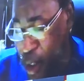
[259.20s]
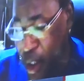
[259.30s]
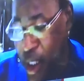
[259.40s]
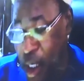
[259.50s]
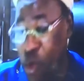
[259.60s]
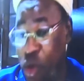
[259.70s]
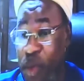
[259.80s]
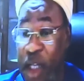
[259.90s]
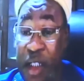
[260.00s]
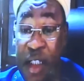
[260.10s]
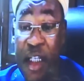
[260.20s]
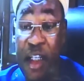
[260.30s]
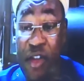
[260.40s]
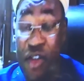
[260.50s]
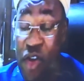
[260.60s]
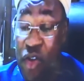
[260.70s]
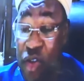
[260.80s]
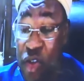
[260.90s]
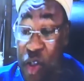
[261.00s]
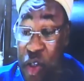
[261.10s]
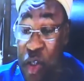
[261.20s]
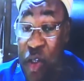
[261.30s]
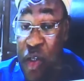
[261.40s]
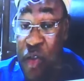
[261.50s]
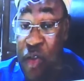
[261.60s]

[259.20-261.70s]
une communication portant, d'une part,